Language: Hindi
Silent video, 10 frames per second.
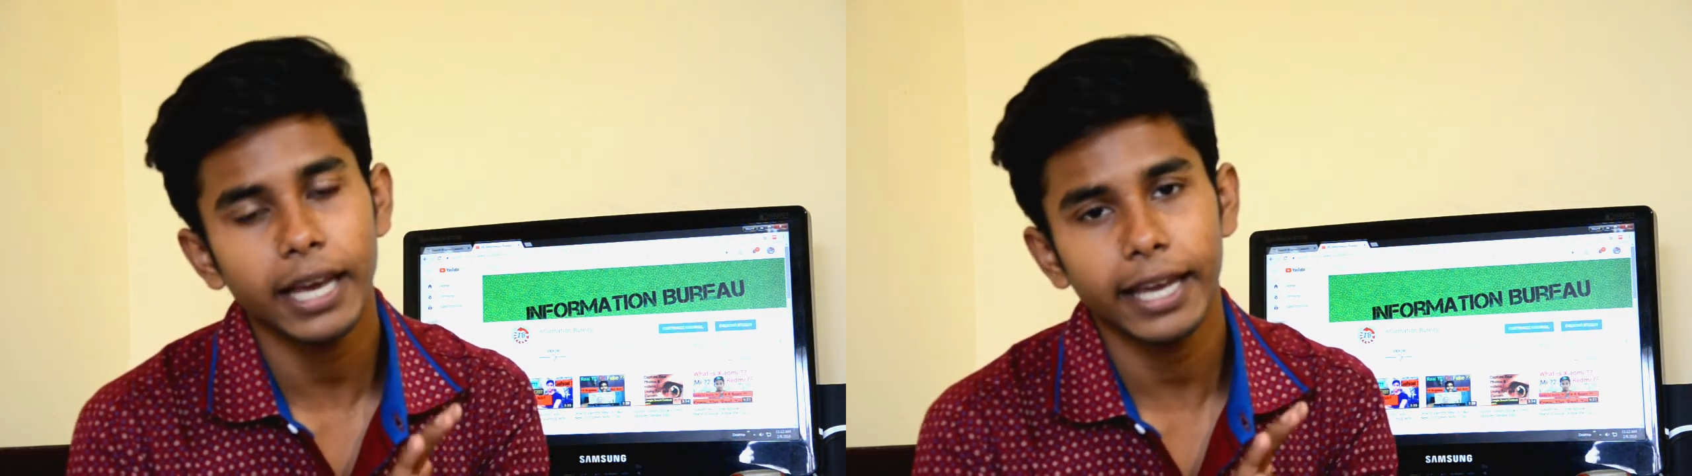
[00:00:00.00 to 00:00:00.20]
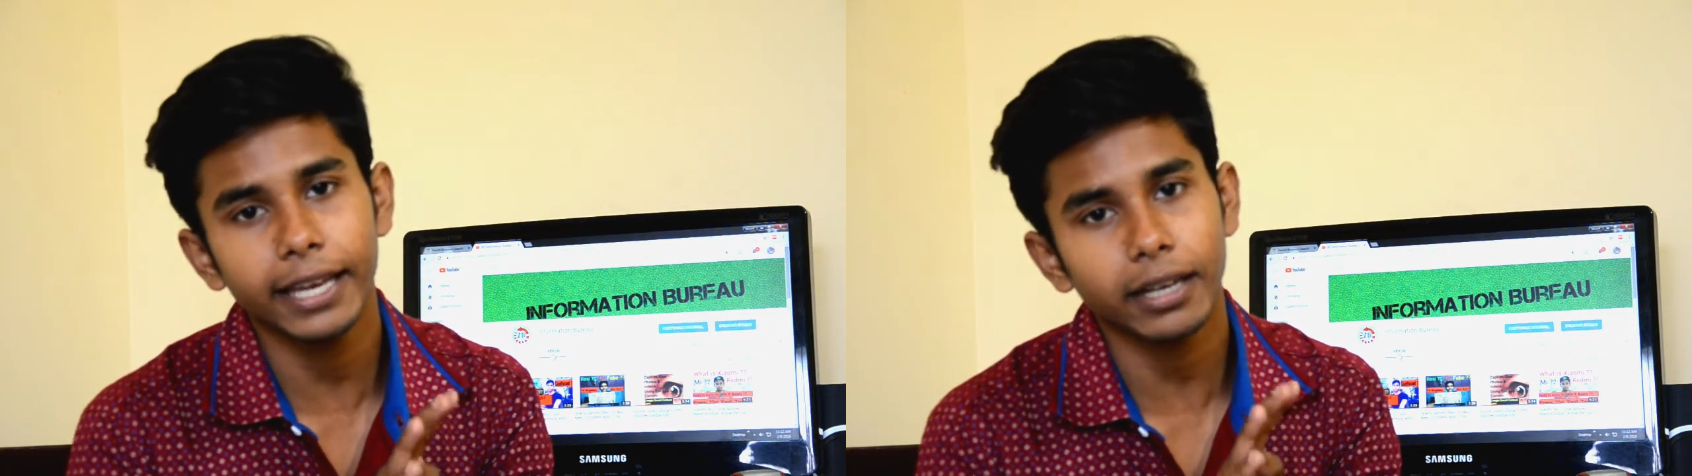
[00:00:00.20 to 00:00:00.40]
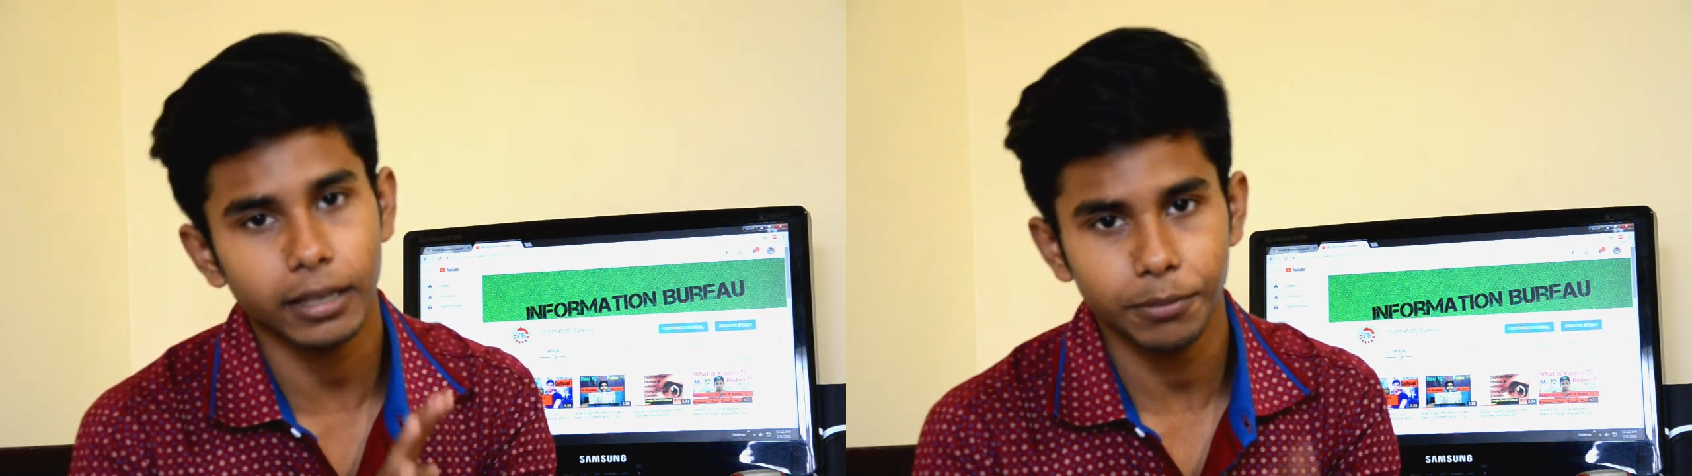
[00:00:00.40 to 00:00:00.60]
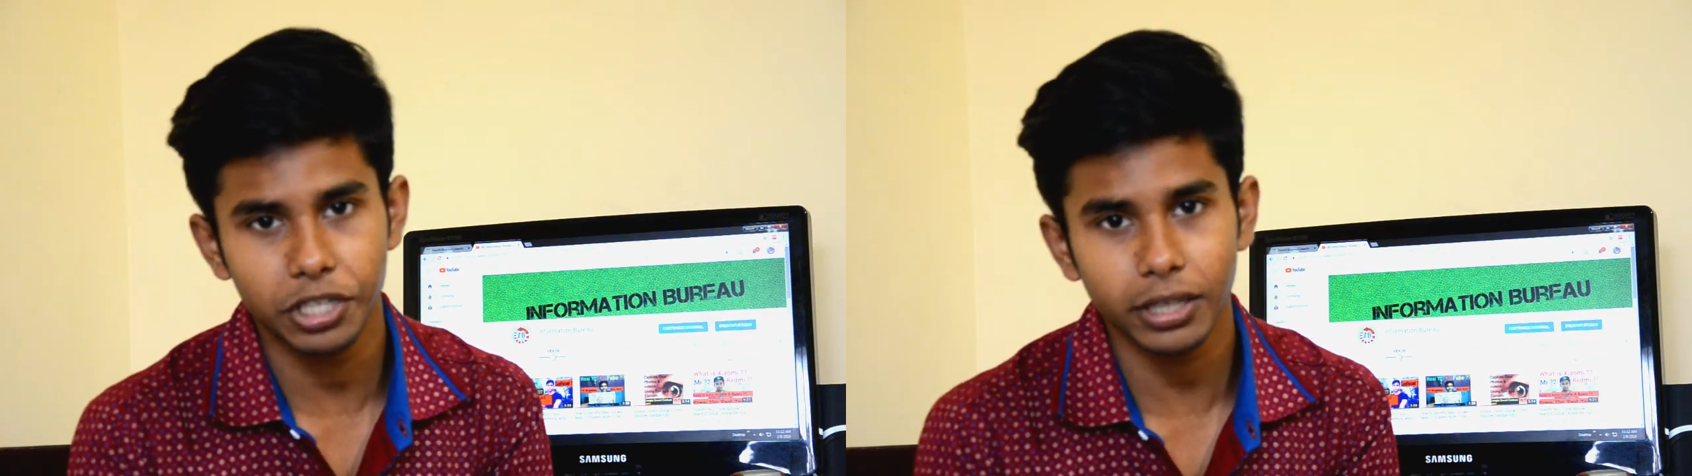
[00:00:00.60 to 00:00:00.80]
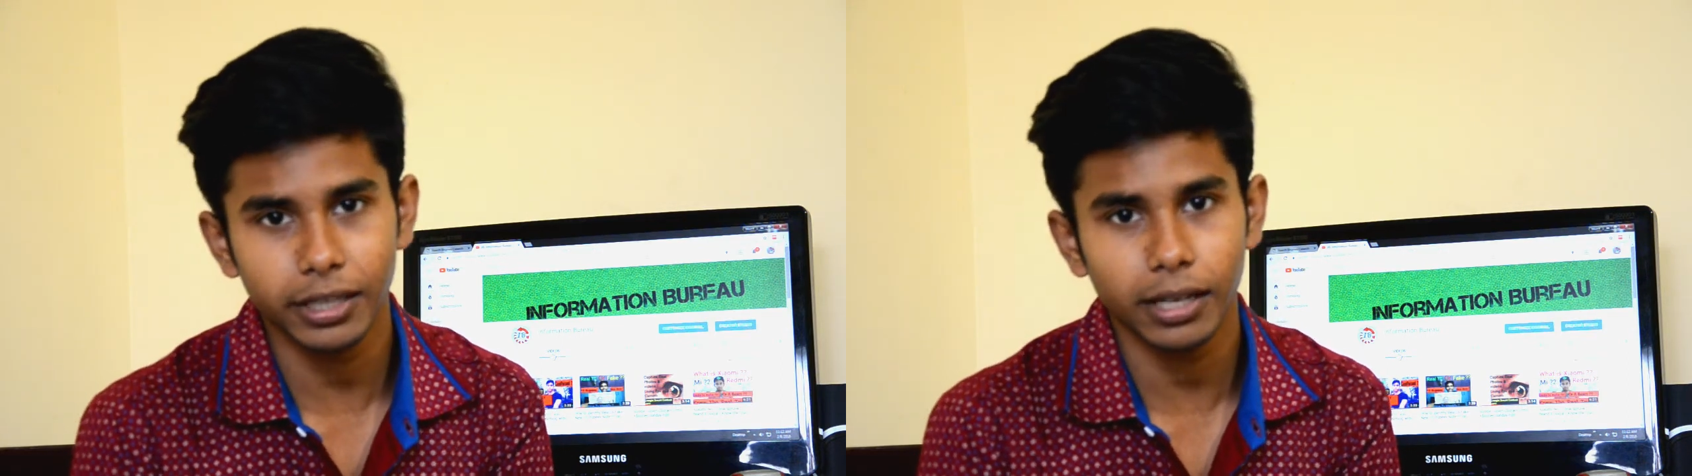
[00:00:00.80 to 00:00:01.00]
एक
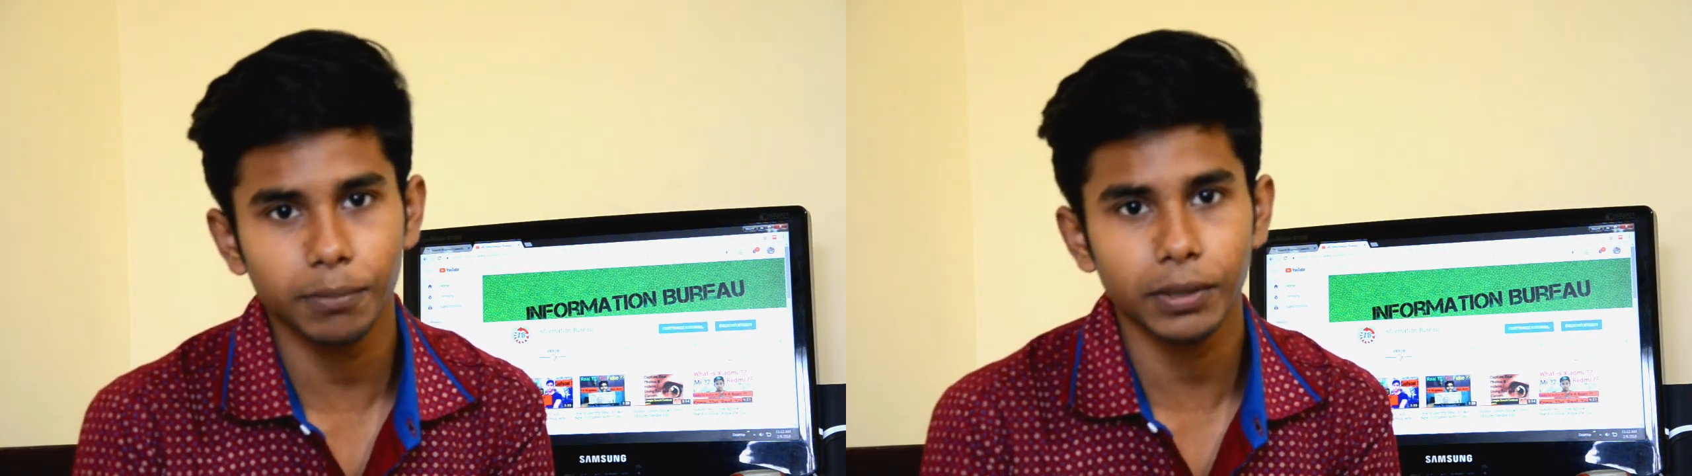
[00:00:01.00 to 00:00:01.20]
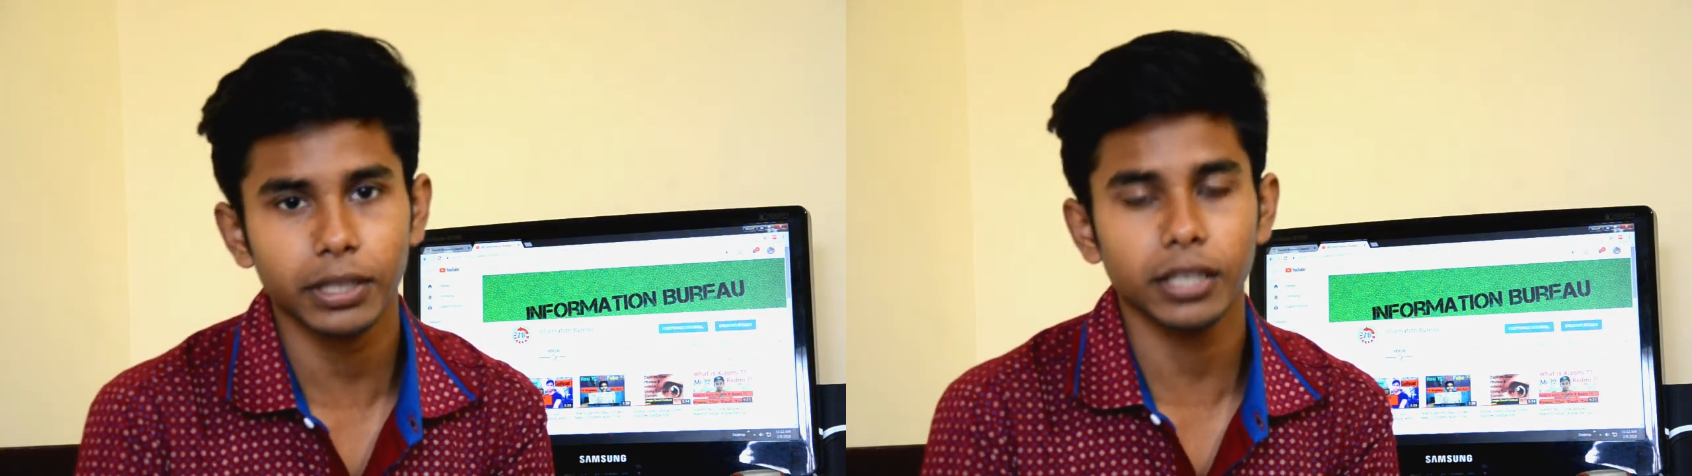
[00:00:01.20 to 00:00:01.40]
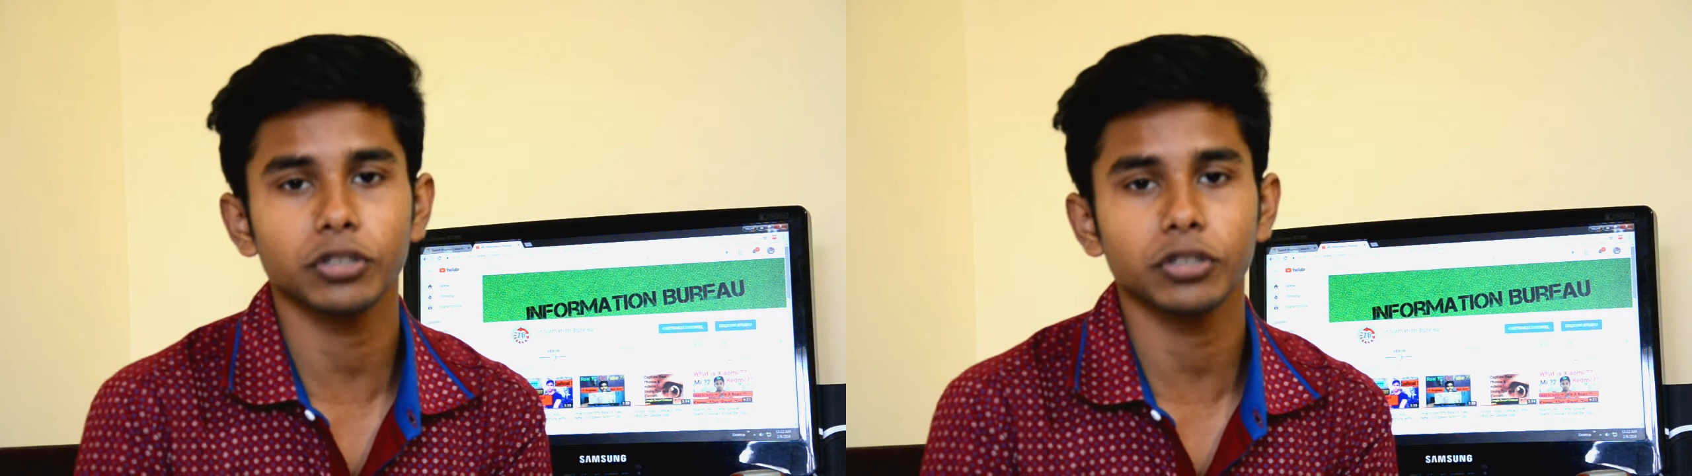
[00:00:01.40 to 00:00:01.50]
कमीशन देना पड़ता है